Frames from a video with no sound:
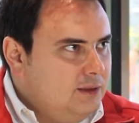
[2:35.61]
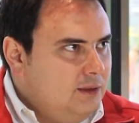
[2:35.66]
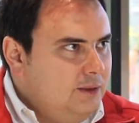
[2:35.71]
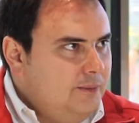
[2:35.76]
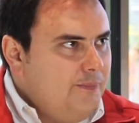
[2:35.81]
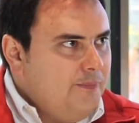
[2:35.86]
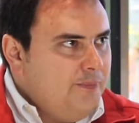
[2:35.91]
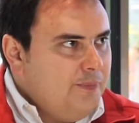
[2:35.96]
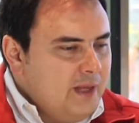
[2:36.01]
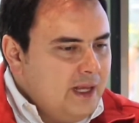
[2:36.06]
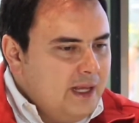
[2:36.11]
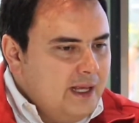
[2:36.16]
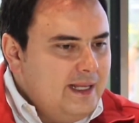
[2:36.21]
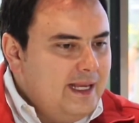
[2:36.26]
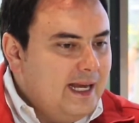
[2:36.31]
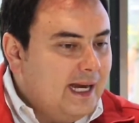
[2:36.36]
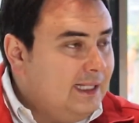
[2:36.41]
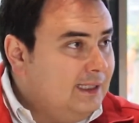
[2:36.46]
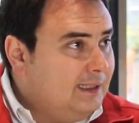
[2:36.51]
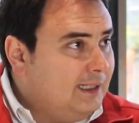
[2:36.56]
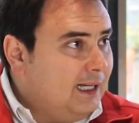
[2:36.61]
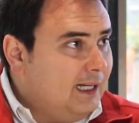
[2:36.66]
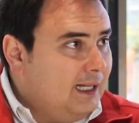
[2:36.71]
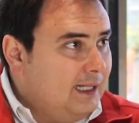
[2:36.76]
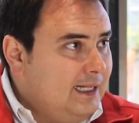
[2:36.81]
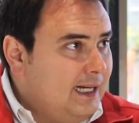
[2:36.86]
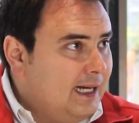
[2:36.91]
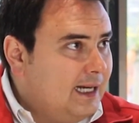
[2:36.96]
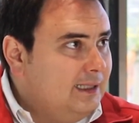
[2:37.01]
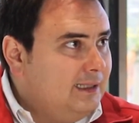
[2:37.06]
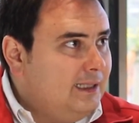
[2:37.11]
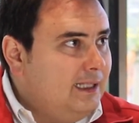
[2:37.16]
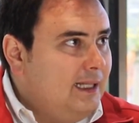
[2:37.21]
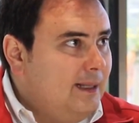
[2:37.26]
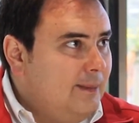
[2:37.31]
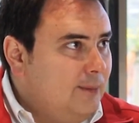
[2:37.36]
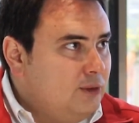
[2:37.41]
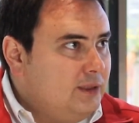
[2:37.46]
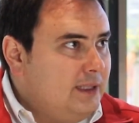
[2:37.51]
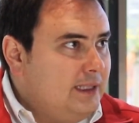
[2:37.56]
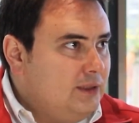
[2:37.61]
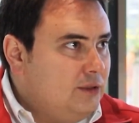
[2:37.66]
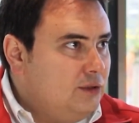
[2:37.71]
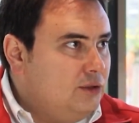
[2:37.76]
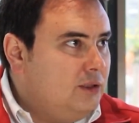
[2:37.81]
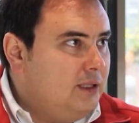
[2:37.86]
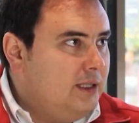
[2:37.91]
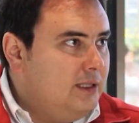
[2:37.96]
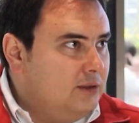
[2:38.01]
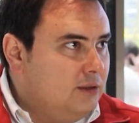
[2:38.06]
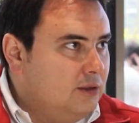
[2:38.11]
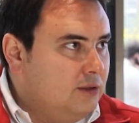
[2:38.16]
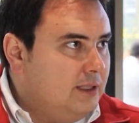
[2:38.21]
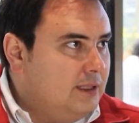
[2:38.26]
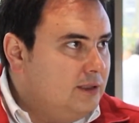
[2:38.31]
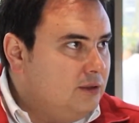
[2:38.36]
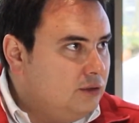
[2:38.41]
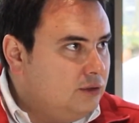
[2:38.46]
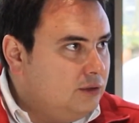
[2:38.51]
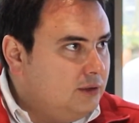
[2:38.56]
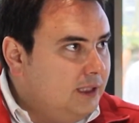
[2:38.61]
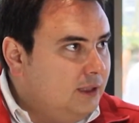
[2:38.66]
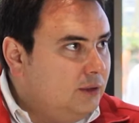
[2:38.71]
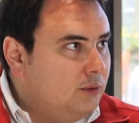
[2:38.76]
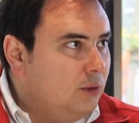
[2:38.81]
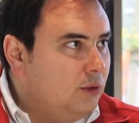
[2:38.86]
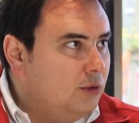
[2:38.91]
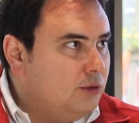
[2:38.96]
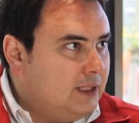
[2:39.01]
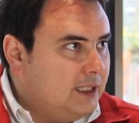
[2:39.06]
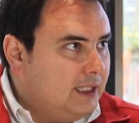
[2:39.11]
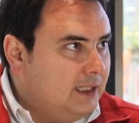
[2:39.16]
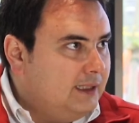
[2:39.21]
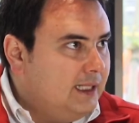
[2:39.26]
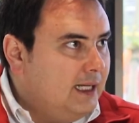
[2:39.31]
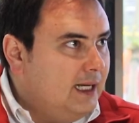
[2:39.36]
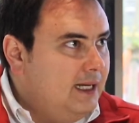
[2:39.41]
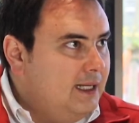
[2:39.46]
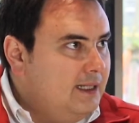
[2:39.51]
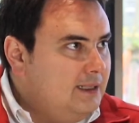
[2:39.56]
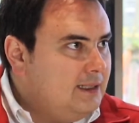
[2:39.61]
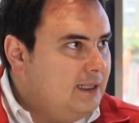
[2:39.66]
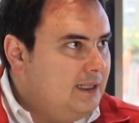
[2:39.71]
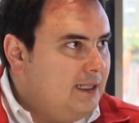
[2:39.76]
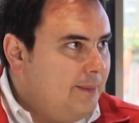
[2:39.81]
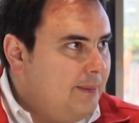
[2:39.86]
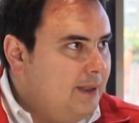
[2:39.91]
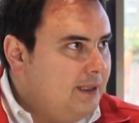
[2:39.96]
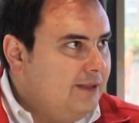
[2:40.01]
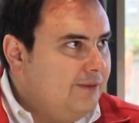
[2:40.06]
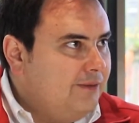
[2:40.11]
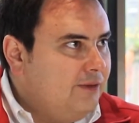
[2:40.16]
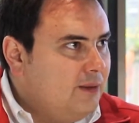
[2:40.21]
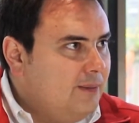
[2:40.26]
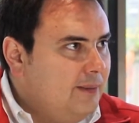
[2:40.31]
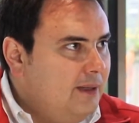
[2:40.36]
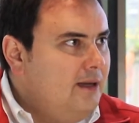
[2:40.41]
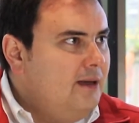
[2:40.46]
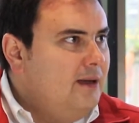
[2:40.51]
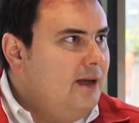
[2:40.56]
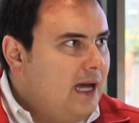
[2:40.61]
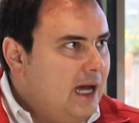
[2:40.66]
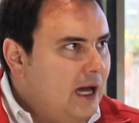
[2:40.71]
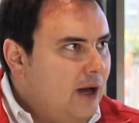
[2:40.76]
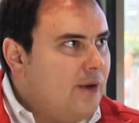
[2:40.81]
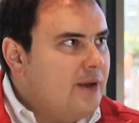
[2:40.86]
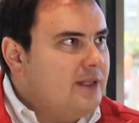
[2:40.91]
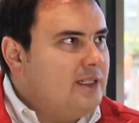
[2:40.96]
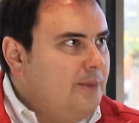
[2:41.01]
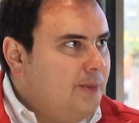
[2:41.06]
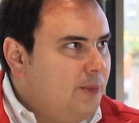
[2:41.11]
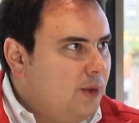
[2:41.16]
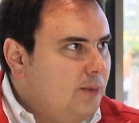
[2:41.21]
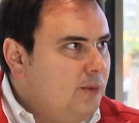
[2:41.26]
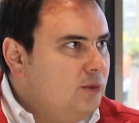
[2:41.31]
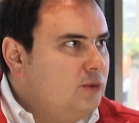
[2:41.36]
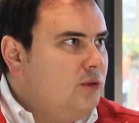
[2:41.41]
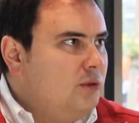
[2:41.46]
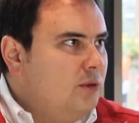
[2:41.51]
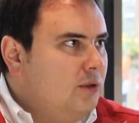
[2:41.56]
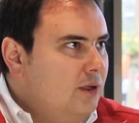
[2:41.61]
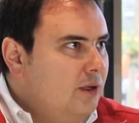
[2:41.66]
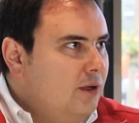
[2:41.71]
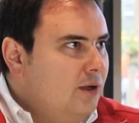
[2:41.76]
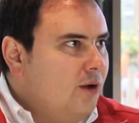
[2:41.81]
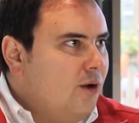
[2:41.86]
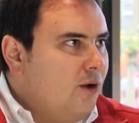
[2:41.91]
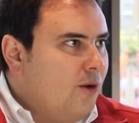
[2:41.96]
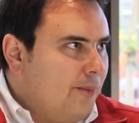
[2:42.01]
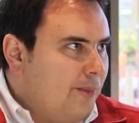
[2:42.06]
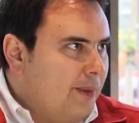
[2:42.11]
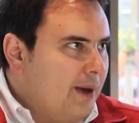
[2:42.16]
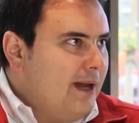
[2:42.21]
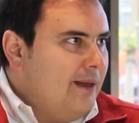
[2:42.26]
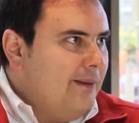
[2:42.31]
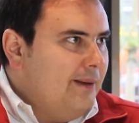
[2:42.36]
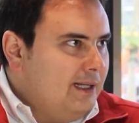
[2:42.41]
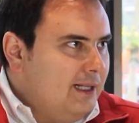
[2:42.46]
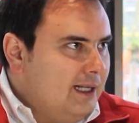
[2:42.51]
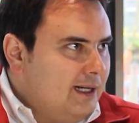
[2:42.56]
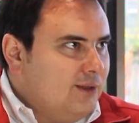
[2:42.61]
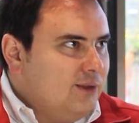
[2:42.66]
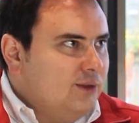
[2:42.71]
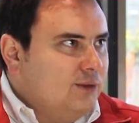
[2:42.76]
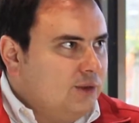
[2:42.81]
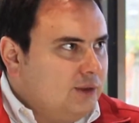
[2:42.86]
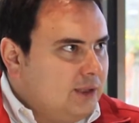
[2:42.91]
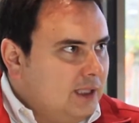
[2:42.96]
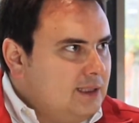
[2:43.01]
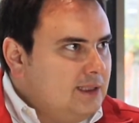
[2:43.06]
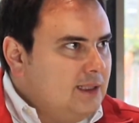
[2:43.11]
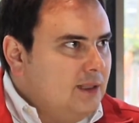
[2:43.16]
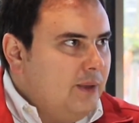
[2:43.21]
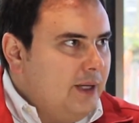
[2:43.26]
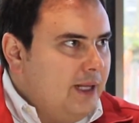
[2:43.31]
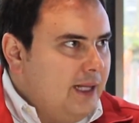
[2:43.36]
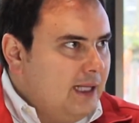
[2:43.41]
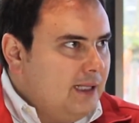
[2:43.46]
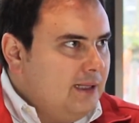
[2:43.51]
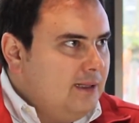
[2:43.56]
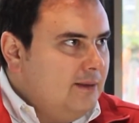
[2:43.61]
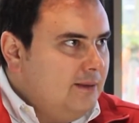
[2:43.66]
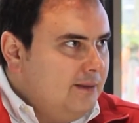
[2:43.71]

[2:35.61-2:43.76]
¿no? Ya, que ya que tenemos esos, esos, esos títulos digitales en la plataforma, ahora sí podemos comprar y vender con total seguridad.